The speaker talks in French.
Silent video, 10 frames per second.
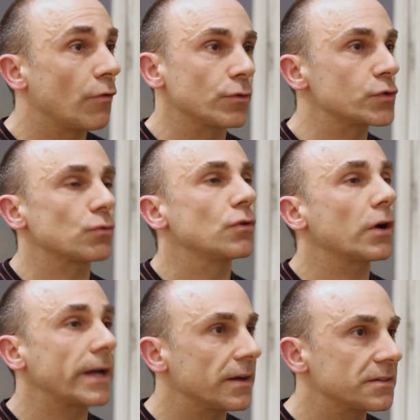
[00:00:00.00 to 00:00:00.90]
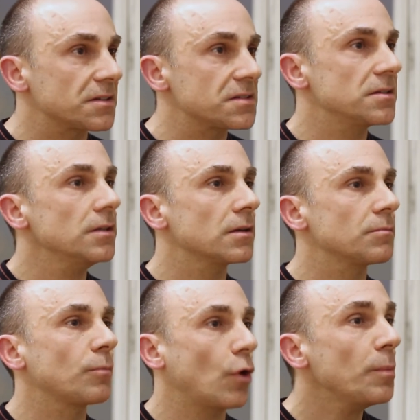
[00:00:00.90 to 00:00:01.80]
en fonction de leurs caractéristiques
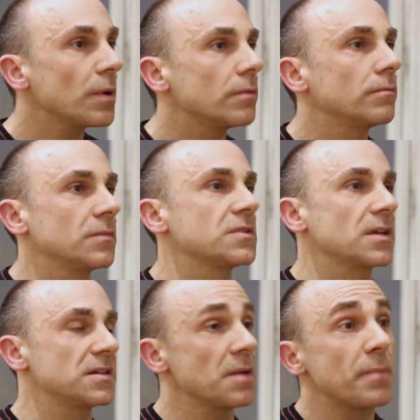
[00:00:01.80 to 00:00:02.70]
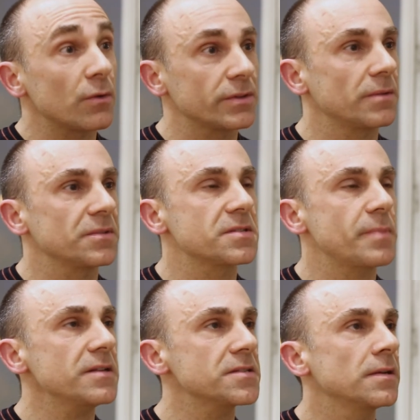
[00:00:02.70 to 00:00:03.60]
propres, ce qu'elles appellent en termes
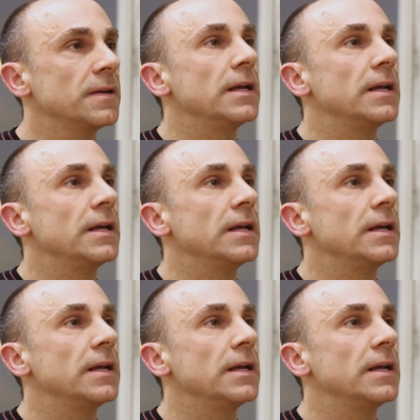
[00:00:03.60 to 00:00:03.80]
d'espace,